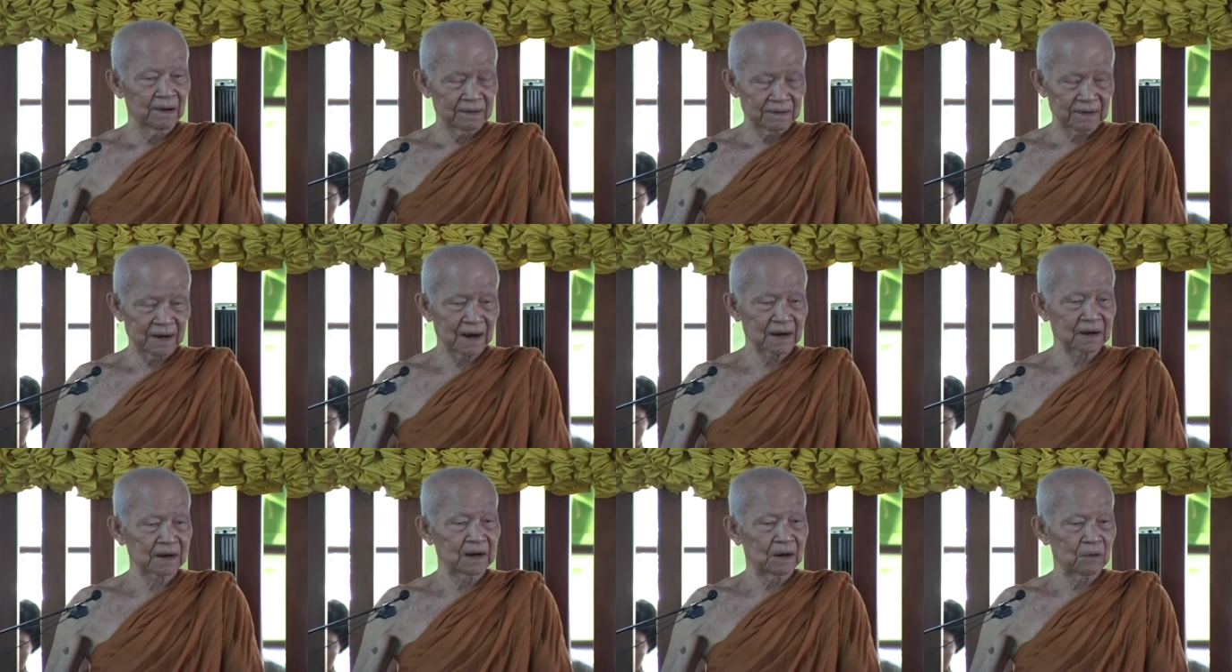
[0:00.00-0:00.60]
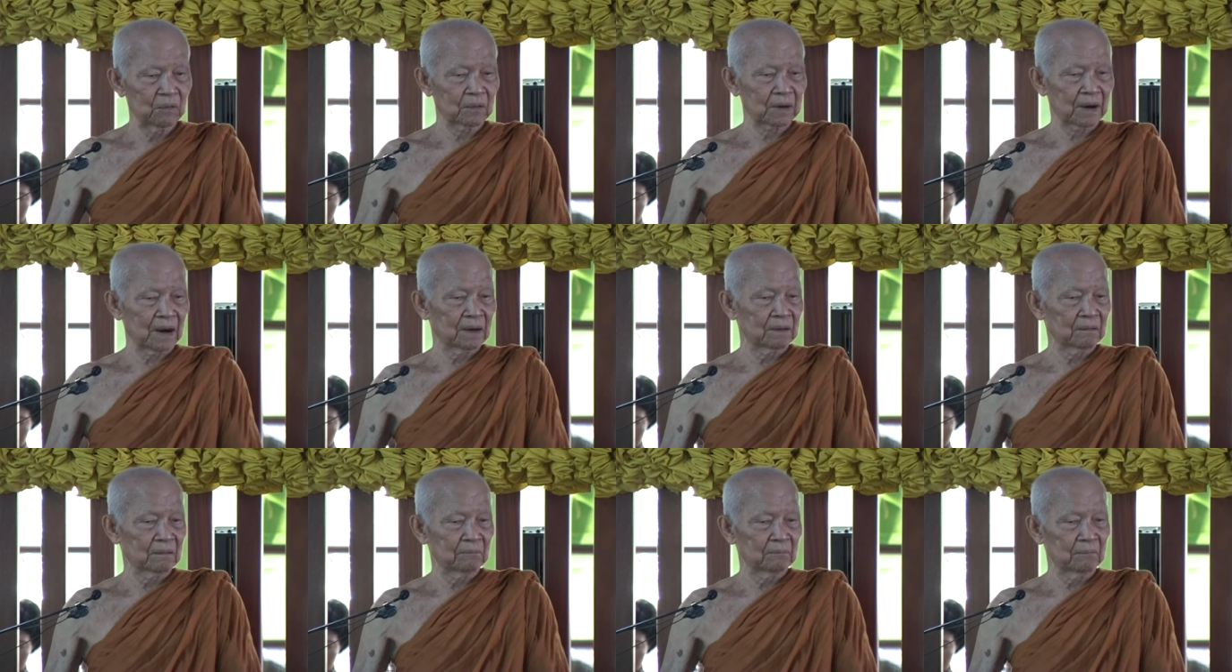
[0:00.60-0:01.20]
เช่นเดียวกั
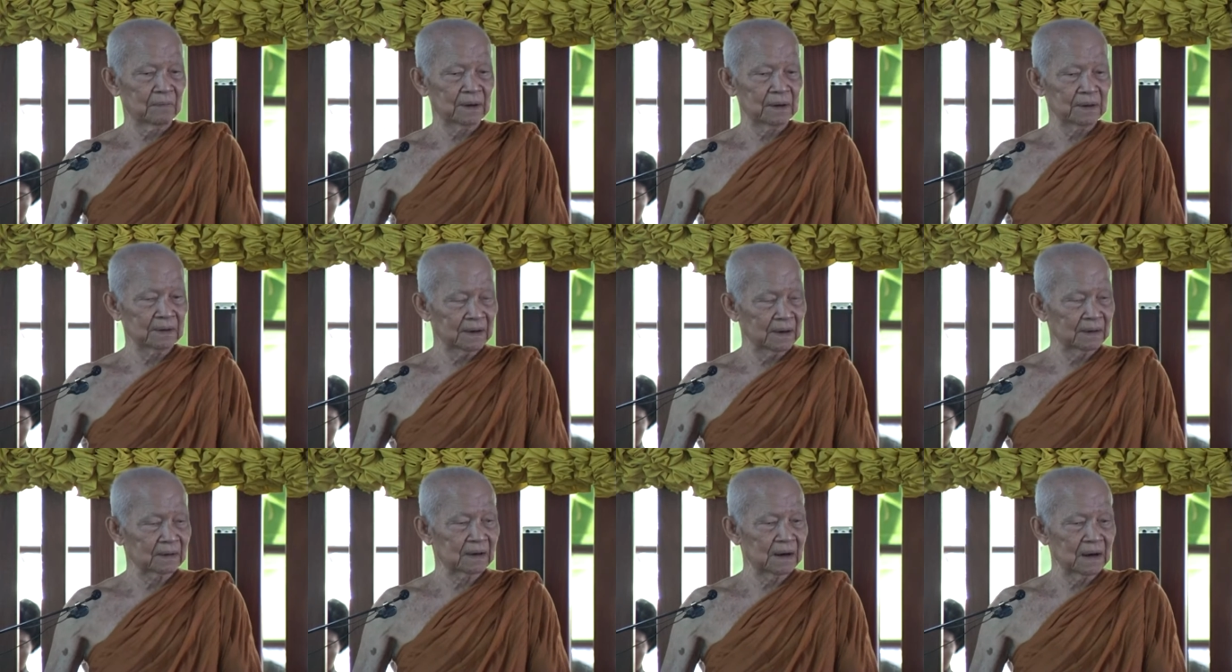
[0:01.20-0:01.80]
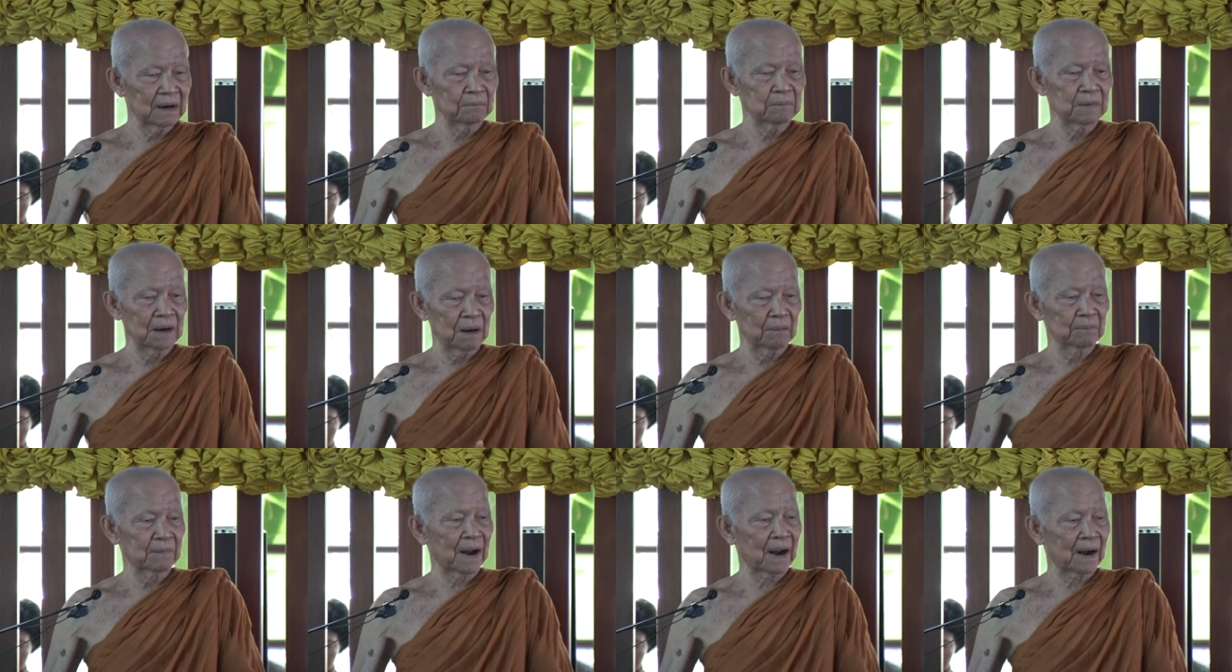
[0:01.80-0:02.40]
น มีสิทธิมี
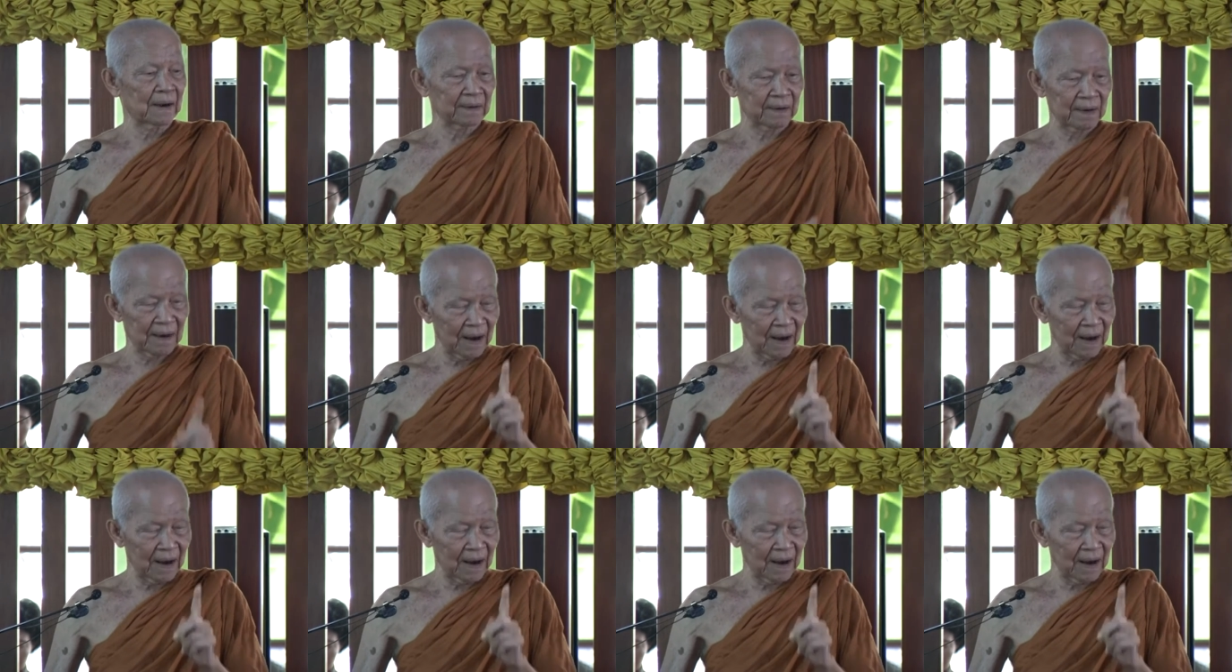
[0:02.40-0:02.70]
อำนาจ